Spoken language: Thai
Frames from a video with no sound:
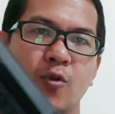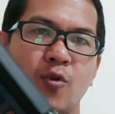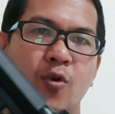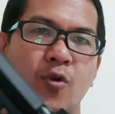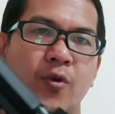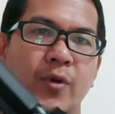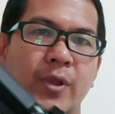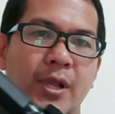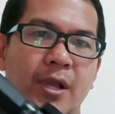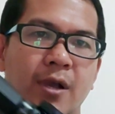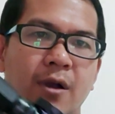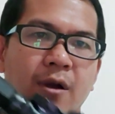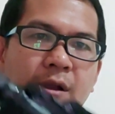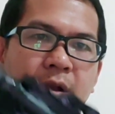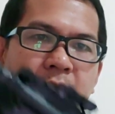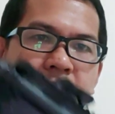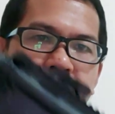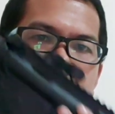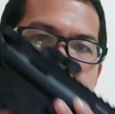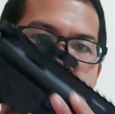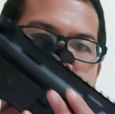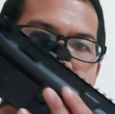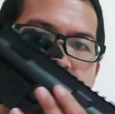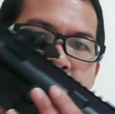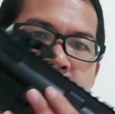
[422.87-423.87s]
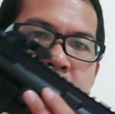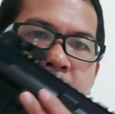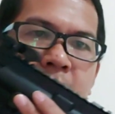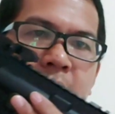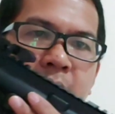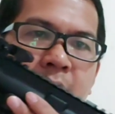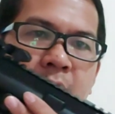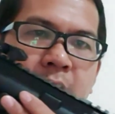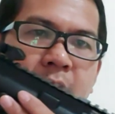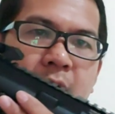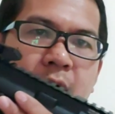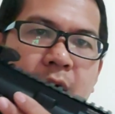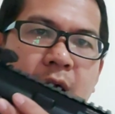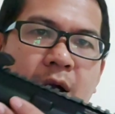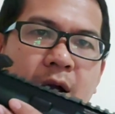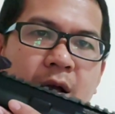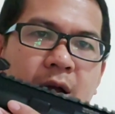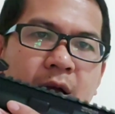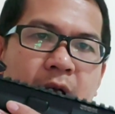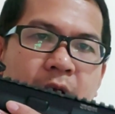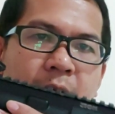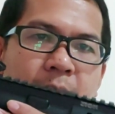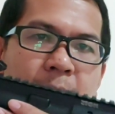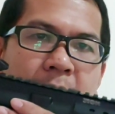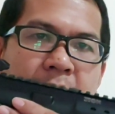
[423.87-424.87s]
นโควิดก่อนก็
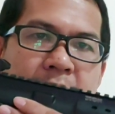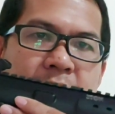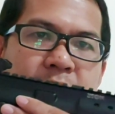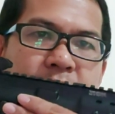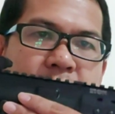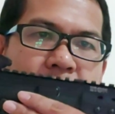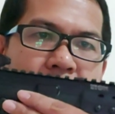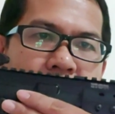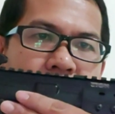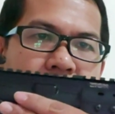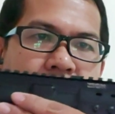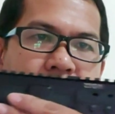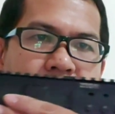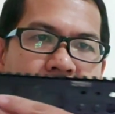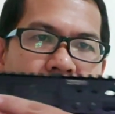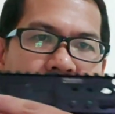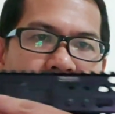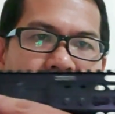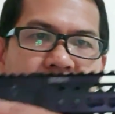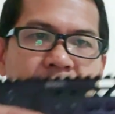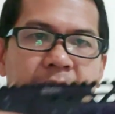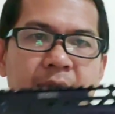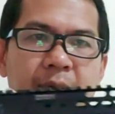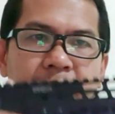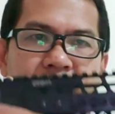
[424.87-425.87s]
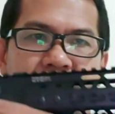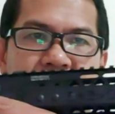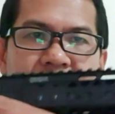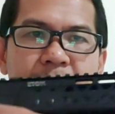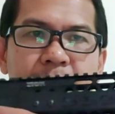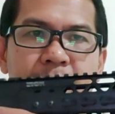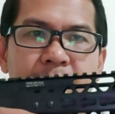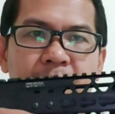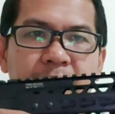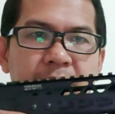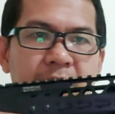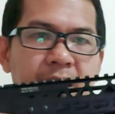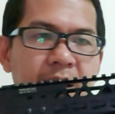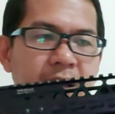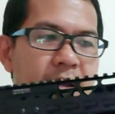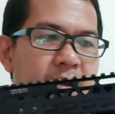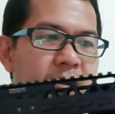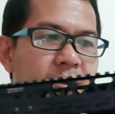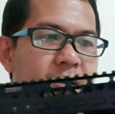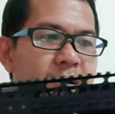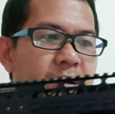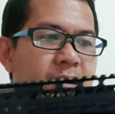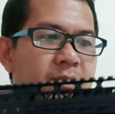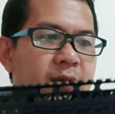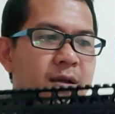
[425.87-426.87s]
เอามาให้ดูกันนะครับสำหรับ CMMG
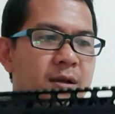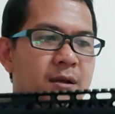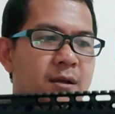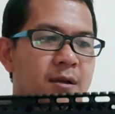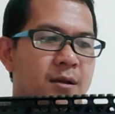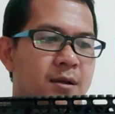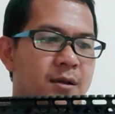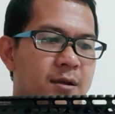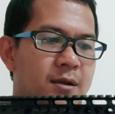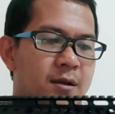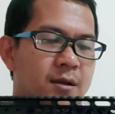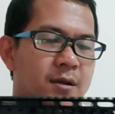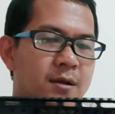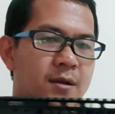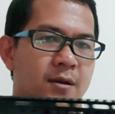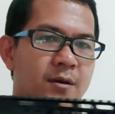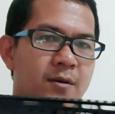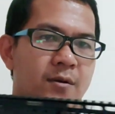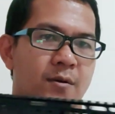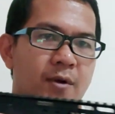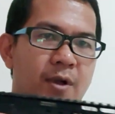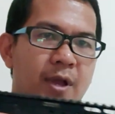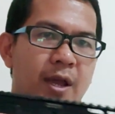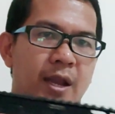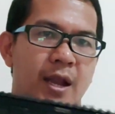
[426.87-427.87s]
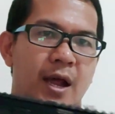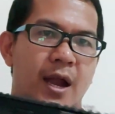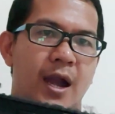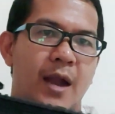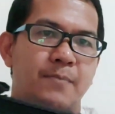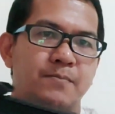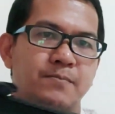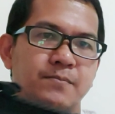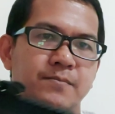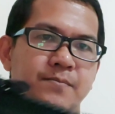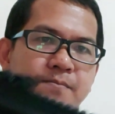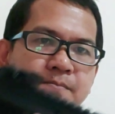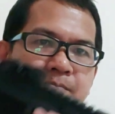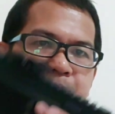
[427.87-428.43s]
โอเคนะครับ